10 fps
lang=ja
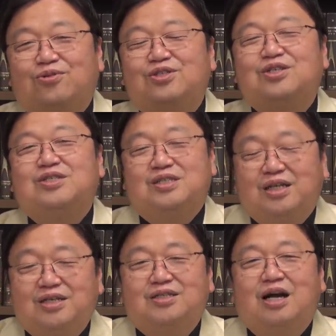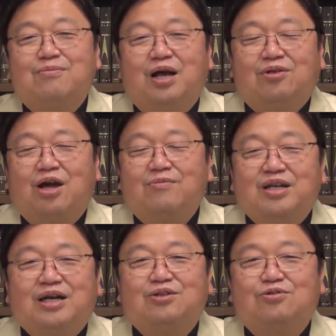これ事実でですね、あの
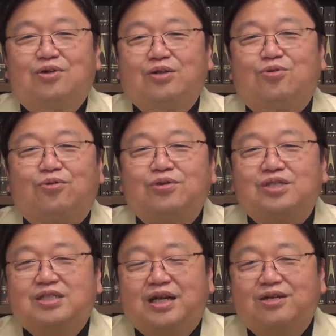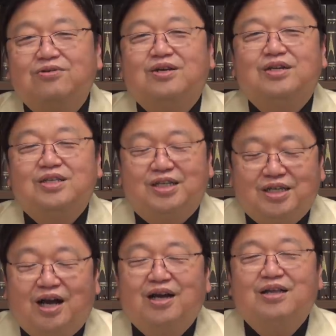アメリカというのが統一されるきっ
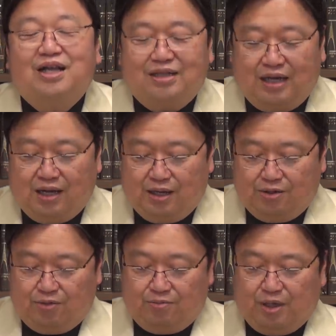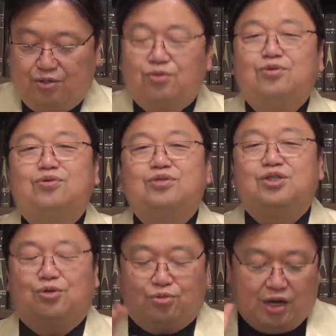かけになった、あの、まあ、そういう
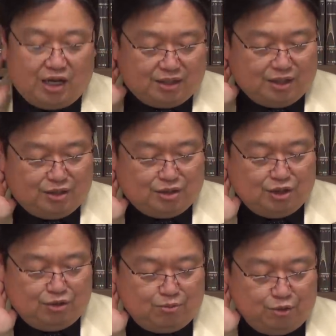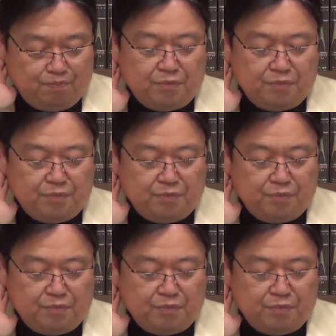仕事があったんですけども、